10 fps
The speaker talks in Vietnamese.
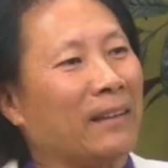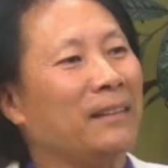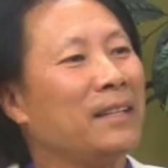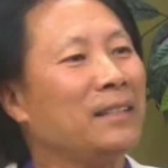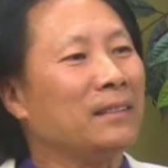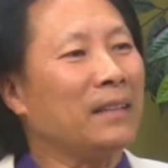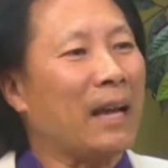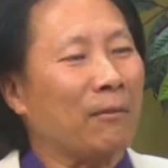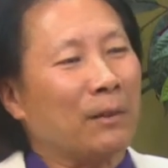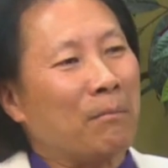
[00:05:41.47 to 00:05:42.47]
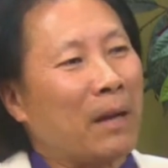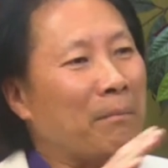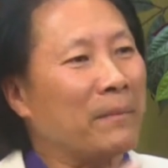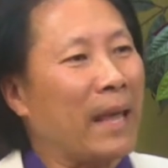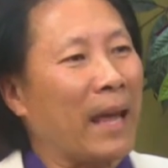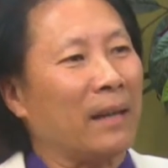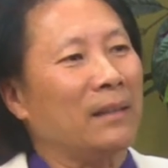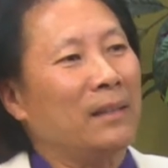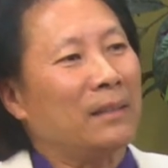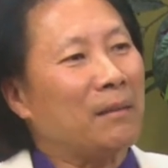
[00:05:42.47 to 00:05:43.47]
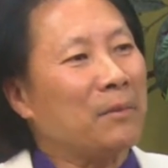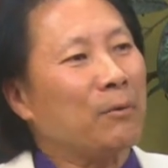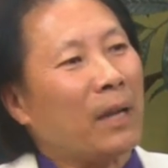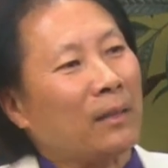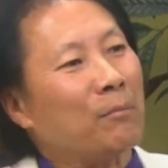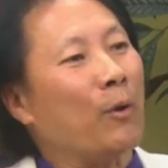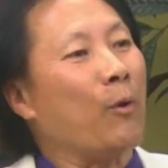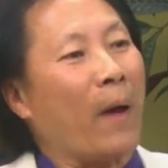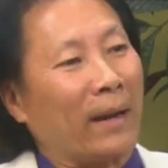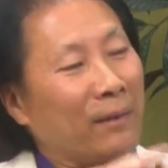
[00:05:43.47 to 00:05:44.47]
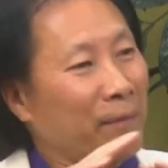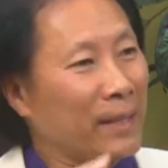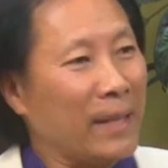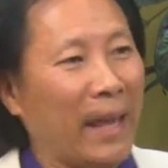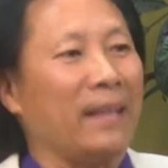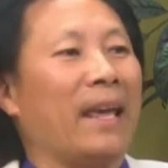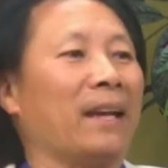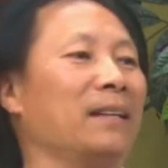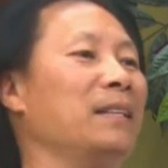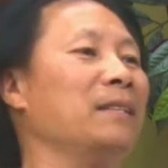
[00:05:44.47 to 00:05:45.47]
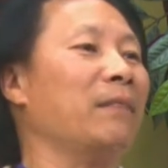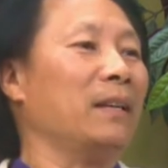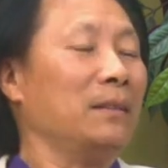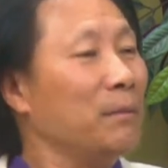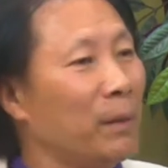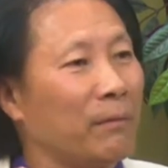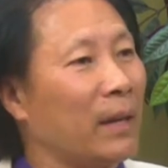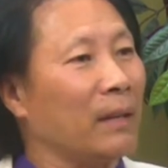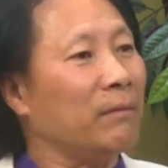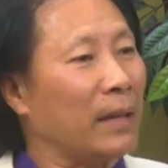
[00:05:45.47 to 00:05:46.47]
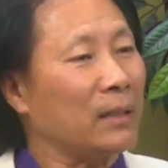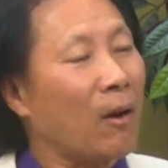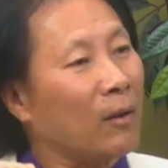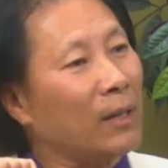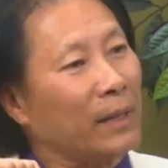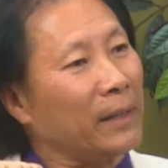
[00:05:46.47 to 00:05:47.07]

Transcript: nó đi như thế nào trong âm nhạc trong điêu khắc trong hồi họa nó phải nhẹ nhàng nó đi như vậy thì mình vẫn phải cho đó là cái